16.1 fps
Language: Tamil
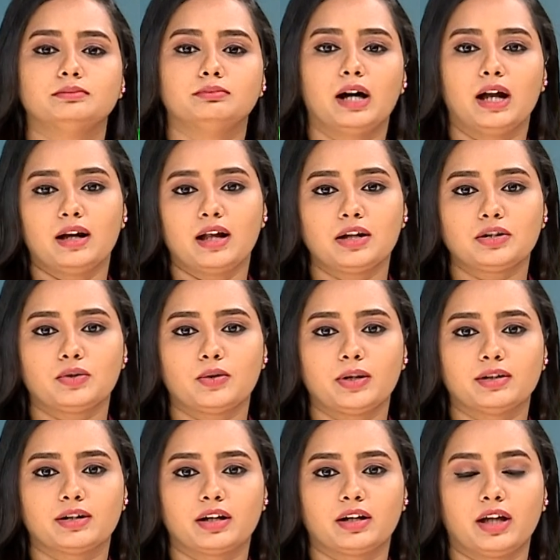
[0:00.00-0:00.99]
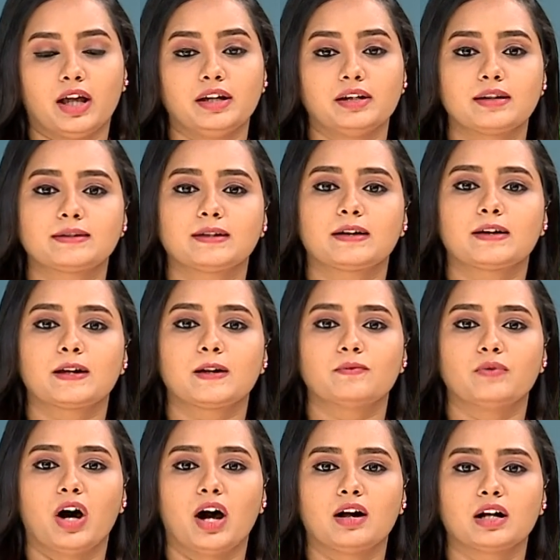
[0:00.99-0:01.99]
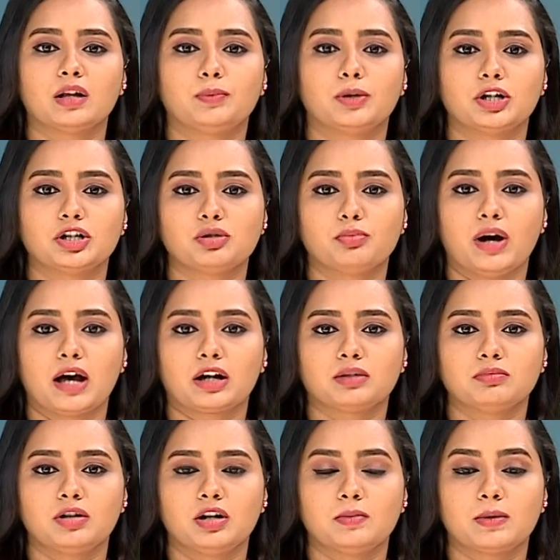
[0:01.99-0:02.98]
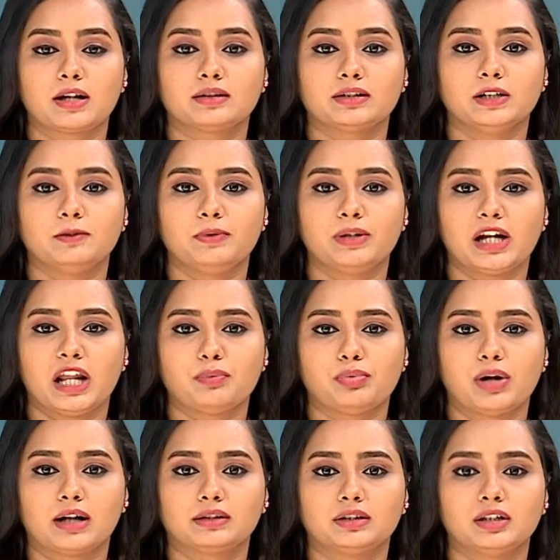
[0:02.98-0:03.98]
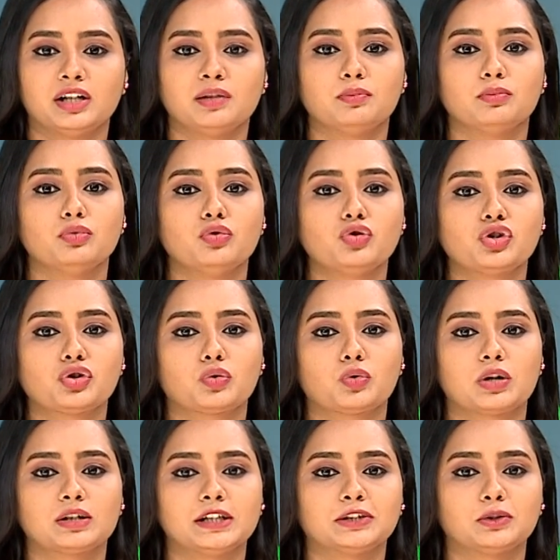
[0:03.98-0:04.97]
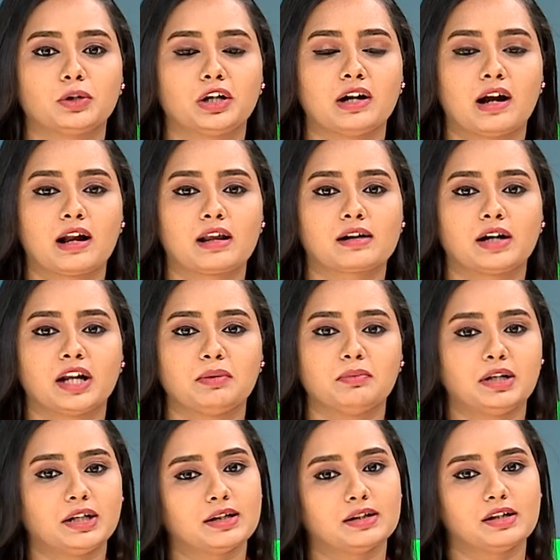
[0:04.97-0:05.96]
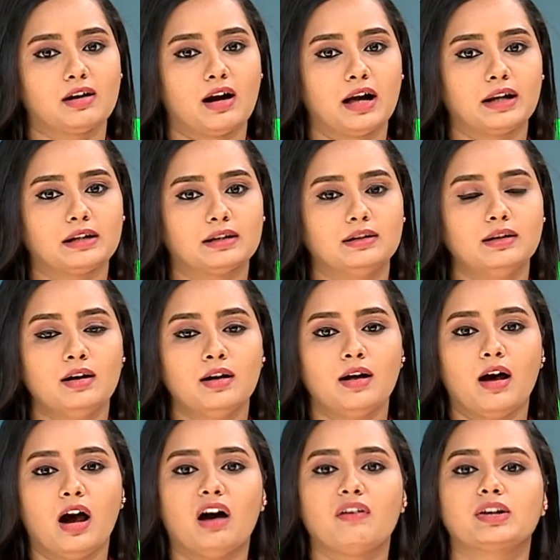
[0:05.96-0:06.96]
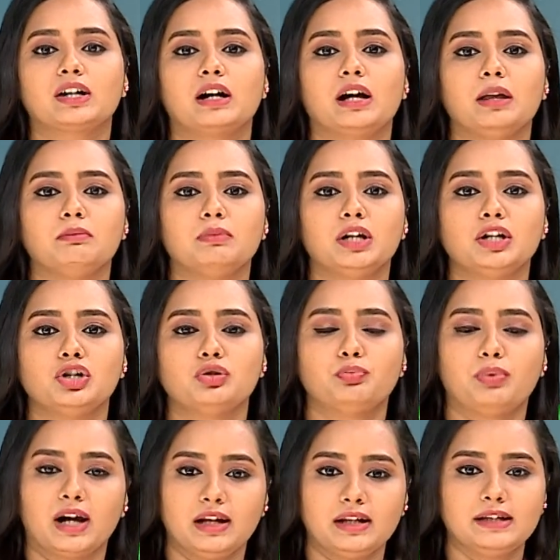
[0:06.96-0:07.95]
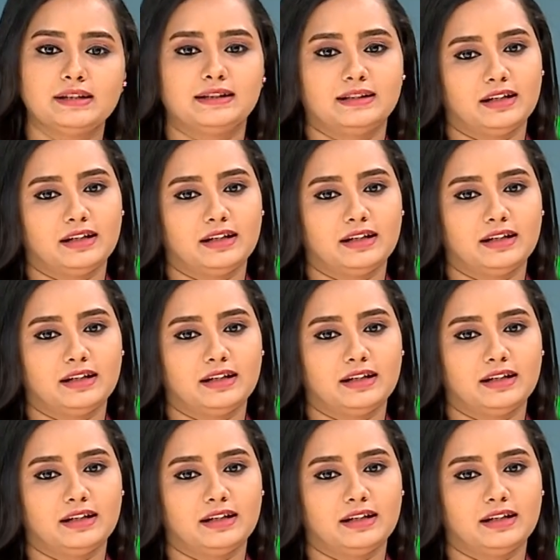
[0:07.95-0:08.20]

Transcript: மன்னார்குடி அருகே இருசக்கர வாகன பழுதுபார்க்கும் நிறுவனத்தில் வேலை பார்த்த மூன்று குழந்தை தொழிலாளர்களை மீட்ட அதிகாரிகள் அவர்களை மீண்டும் பள்ளியில்